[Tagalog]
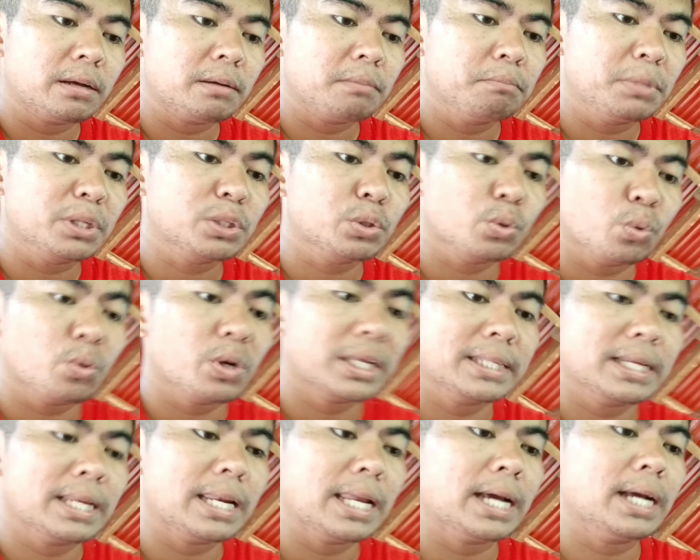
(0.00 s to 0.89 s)

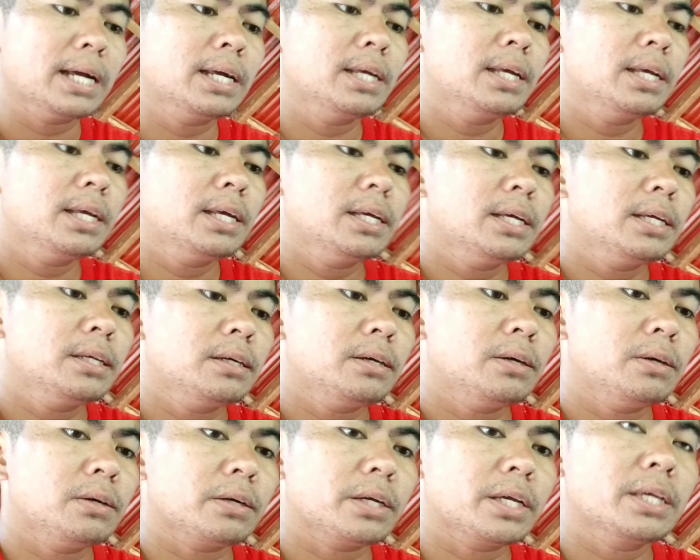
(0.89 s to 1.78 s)
bituka nila.
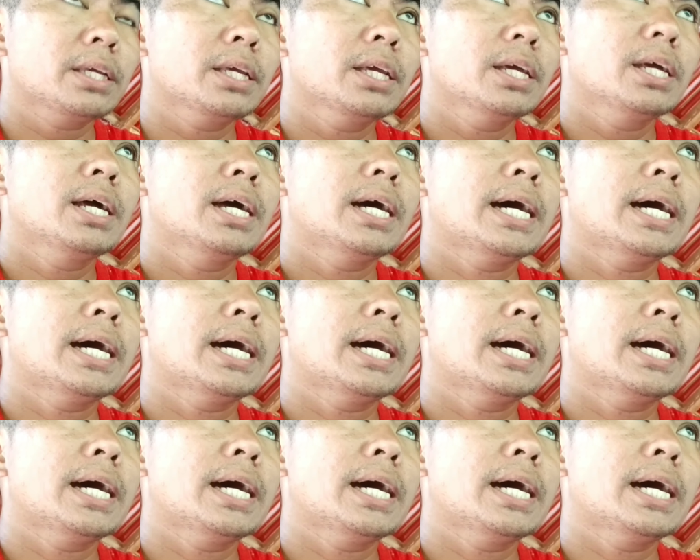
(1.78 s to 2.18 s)
Okay?